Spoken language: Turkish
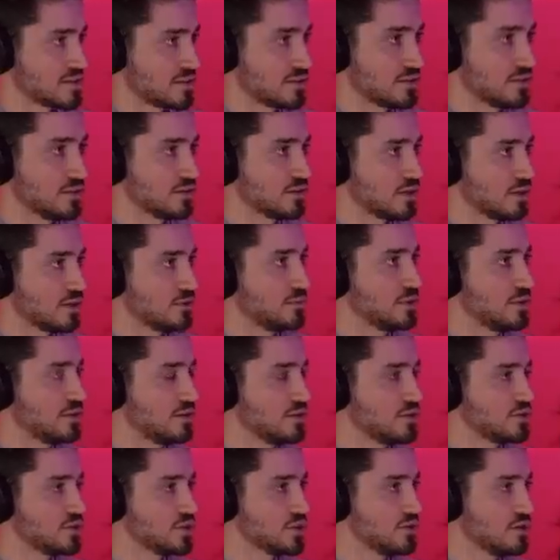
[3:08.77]
sınırlı
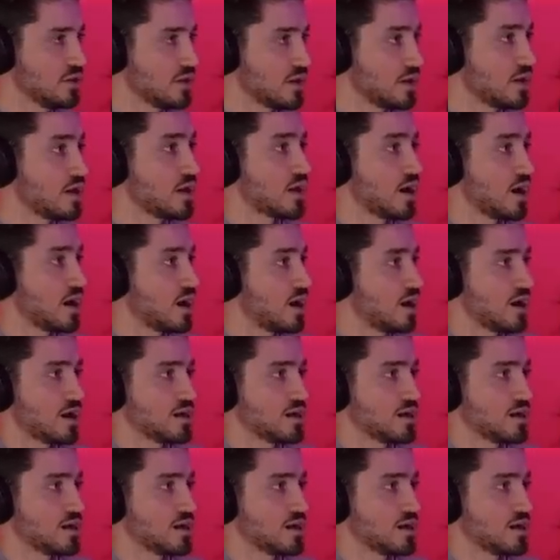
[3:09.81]
kalabildiği için. Evet.